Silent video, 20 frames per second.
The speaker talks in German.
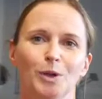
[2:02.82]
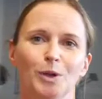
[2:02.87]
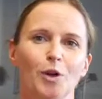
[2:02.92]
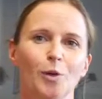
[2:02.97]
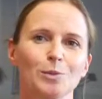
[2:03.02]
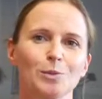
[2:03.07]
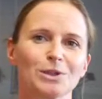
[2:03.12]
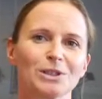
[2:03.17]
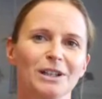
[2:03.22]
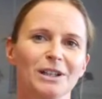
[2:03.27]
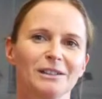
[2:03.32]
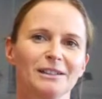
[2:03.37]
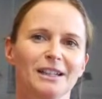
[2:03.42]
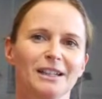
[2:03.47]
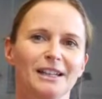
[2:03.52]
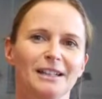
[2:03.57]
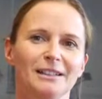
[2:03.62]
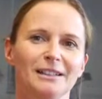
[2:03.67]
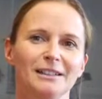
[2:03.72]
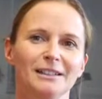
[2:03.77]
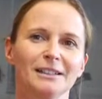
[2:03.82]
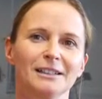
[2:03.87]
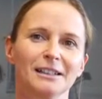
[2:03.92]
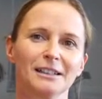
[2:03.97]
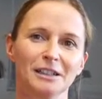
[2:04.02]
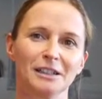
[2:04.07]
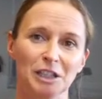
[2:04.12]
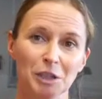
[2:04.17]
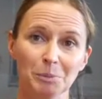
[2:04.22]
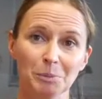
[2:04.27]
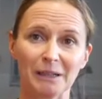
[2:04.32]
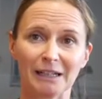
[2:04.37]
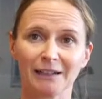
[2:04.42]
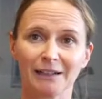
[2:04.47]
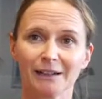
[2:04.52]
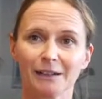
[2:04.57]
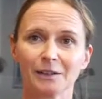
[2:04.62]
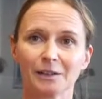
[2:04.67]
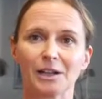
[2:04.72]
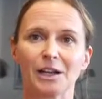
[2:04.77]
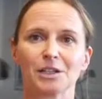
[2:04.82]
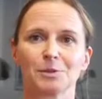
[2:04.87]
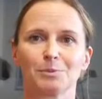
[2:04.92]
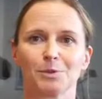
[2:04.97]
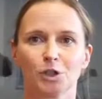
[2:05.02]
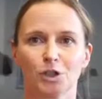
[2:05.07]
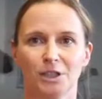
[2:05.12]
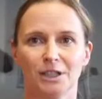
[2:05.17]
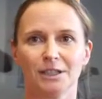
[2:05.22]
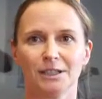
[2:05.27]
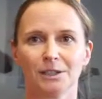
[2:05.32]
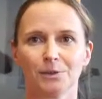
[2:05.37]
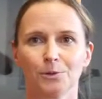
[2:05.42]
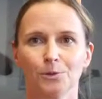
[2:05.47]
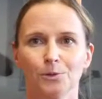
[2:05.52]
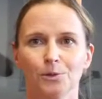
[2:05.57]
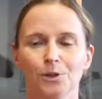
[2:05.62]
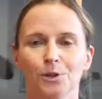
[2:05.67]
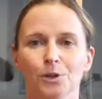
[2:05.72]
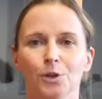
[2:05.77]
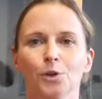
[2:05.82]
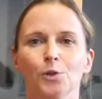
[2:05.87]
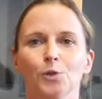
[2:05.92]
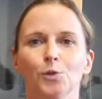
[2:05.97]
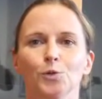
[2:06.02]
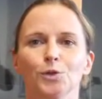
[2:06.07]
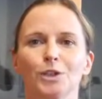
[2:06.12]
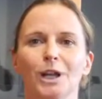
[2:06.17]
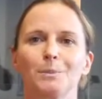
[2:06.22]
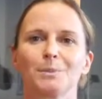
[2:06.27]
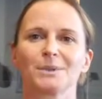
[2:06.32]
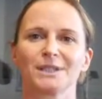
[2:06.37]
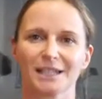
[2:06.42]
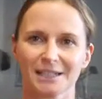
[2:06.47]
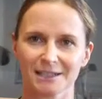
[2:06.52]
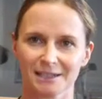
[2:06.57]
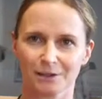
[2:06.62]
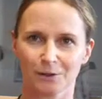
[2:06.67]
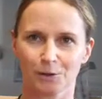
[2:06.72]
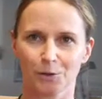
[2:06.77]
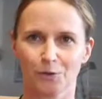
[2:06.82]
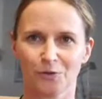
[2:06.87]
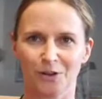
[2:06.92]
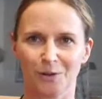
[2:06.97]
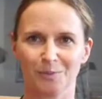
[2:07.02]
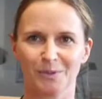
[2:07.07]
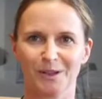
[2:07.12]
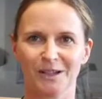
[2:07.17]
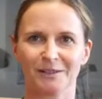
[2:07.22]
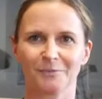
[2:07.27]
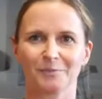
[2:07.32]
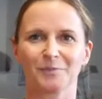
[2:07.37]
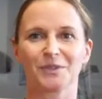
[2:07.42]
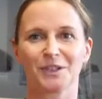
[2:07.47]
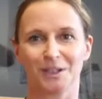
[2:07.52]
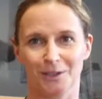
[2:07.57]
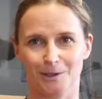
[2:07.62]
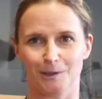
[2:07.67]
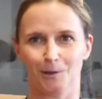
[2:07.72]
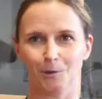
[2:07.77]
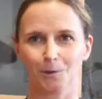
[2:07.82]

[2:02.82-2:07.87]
bekommst dann ein E-Mail als Bestätigung und ab 16. November geht's